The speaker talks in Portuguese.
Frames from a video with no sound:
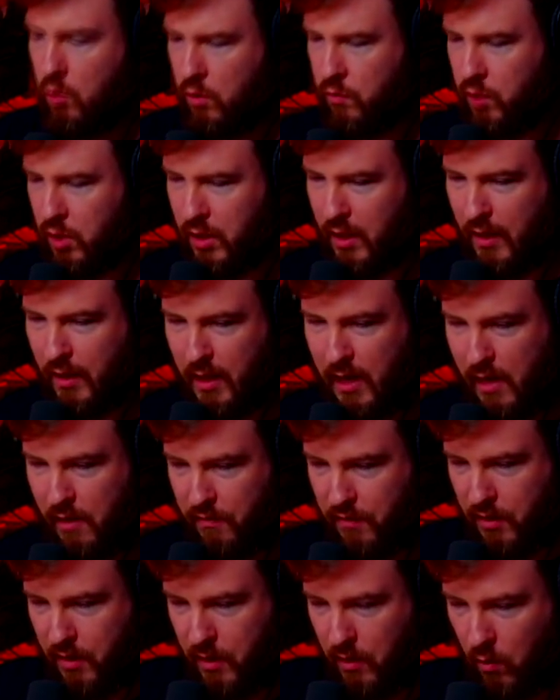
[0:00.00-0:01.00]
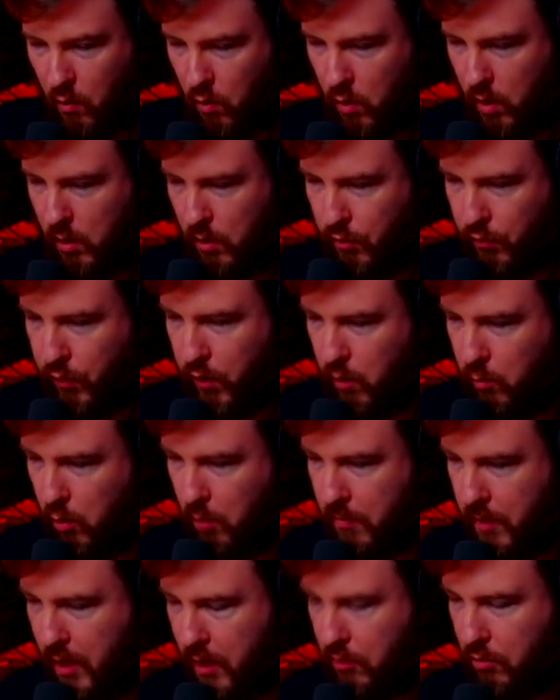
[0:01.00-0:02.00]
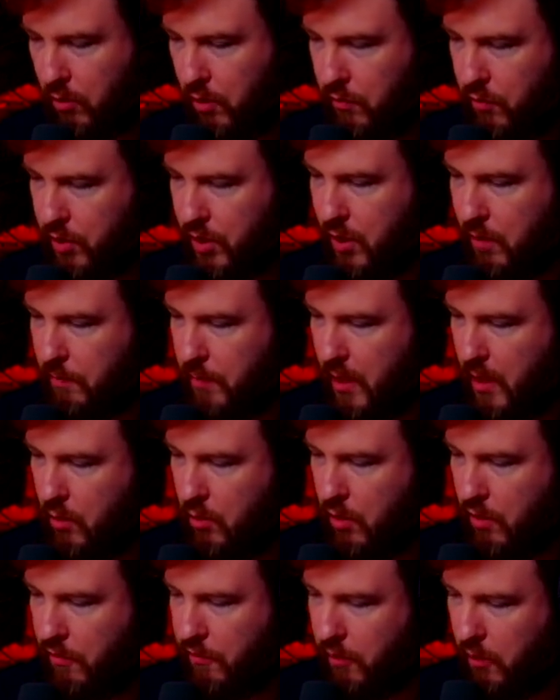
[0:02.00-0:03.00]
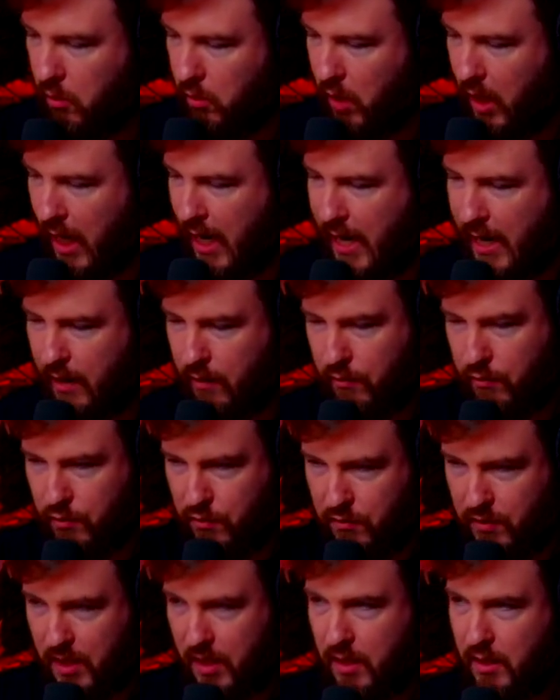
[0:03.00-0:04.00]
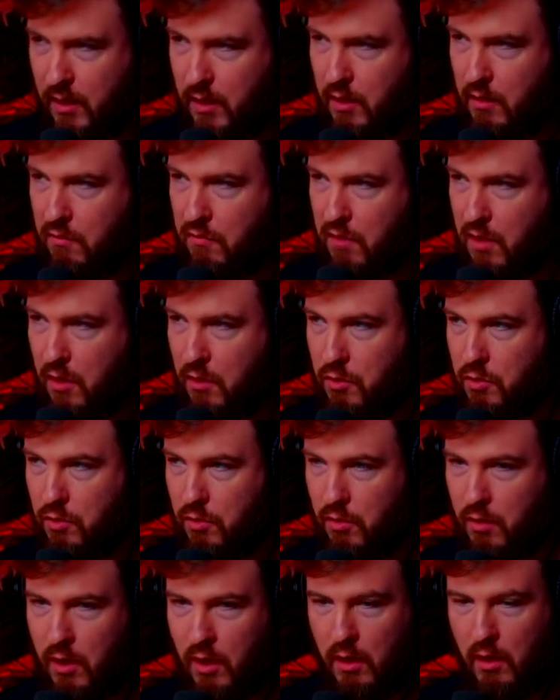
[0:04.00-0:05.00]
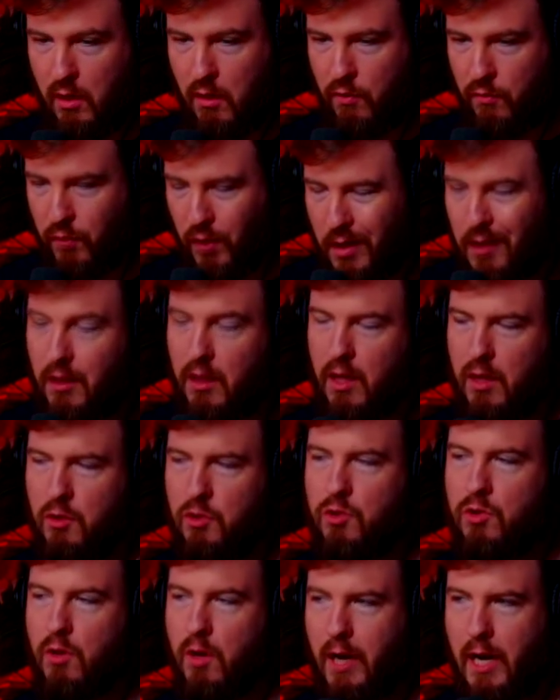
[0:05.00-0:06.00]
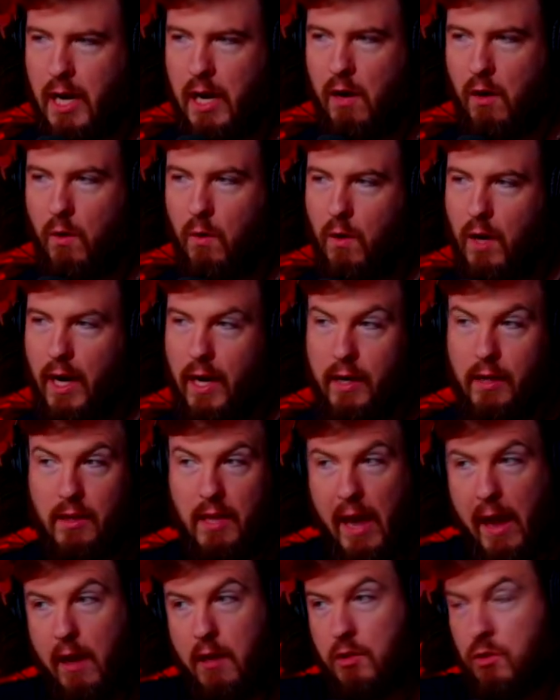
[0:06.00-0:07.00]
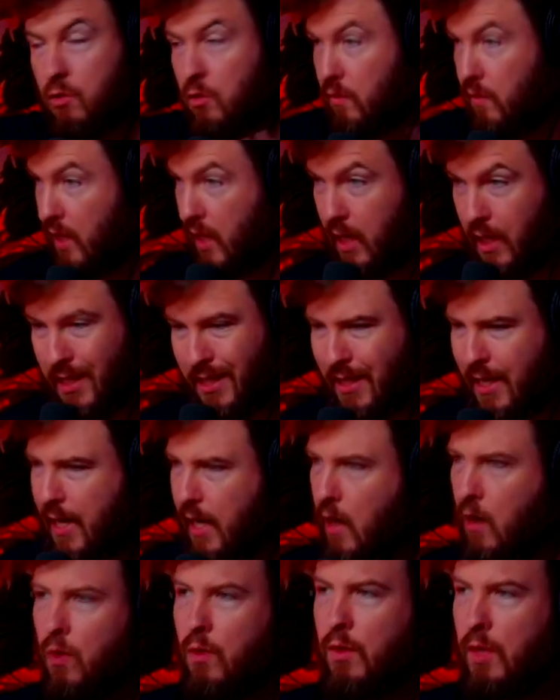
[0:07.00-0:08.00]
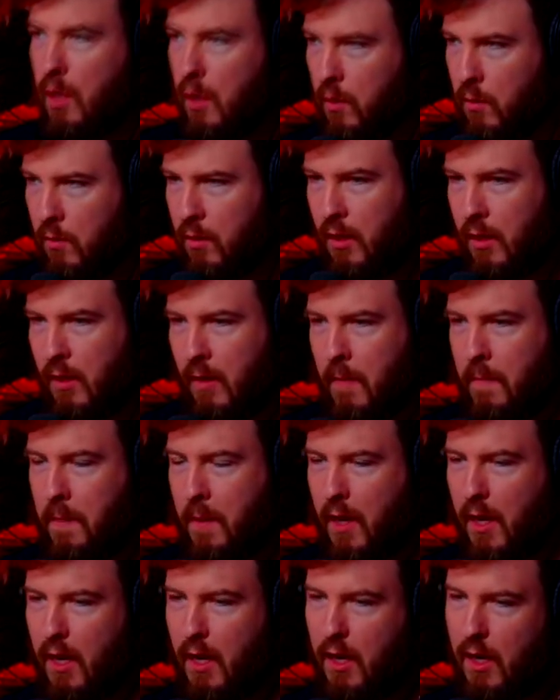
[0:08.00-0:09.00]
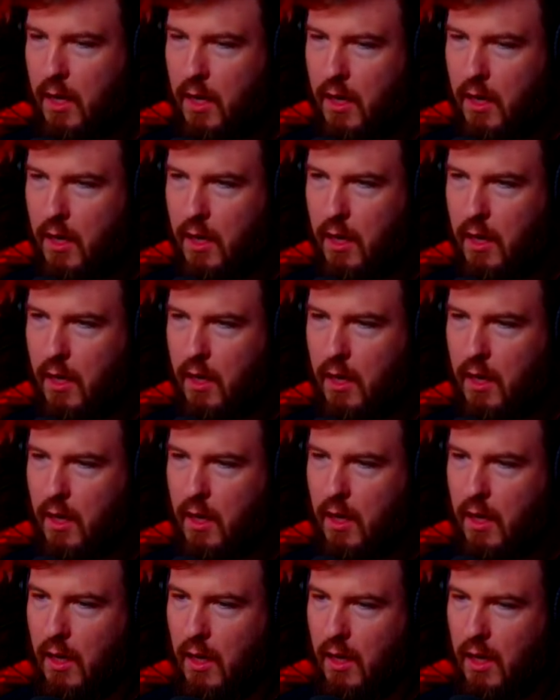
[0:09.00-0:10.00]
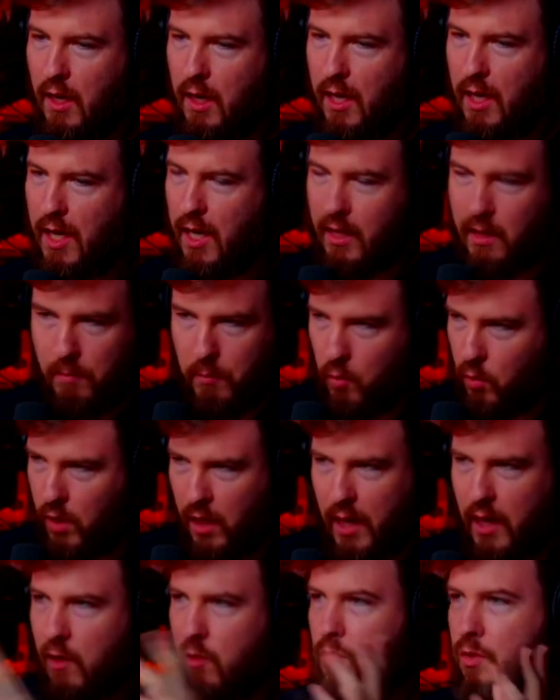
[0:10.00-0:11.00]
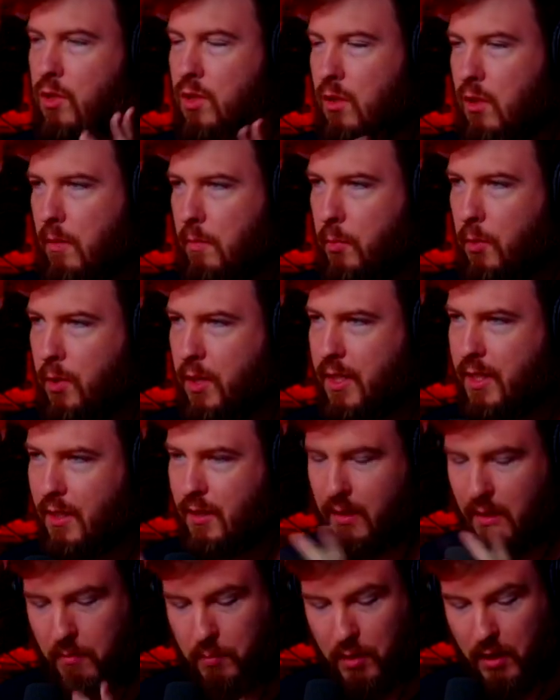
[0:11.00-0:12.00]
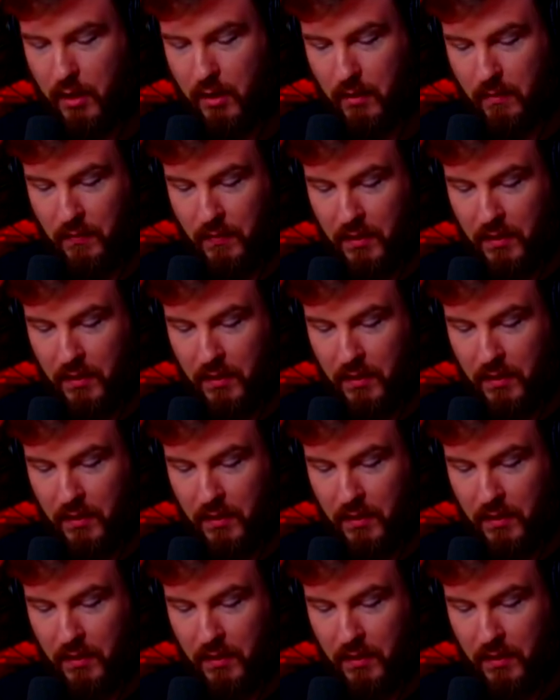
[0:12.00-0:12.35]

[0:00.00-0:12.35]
você estava? Qual foi o momento que você pegou e falou, cara, vou fazer esse vídeo? Foi intencional a ideia disso viralizar ou não? Né? E, e aí, o que aconteceu depois, assim? Porque